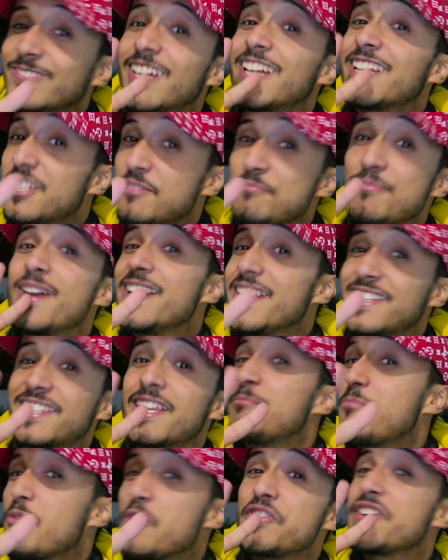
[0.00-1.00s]
كتجمع لي
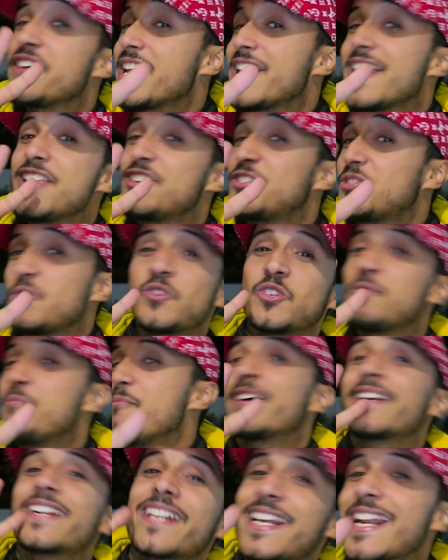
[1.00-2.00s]
زابوني على جوج
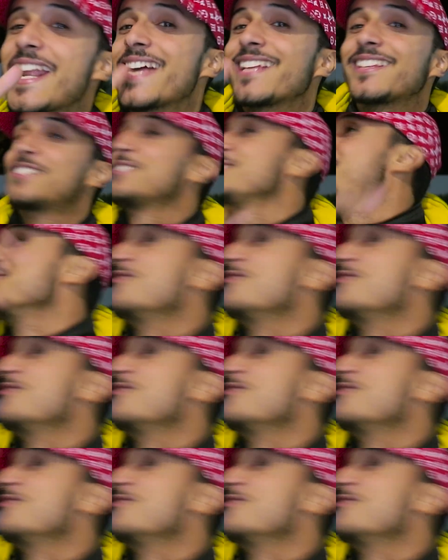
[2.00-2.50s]
مرات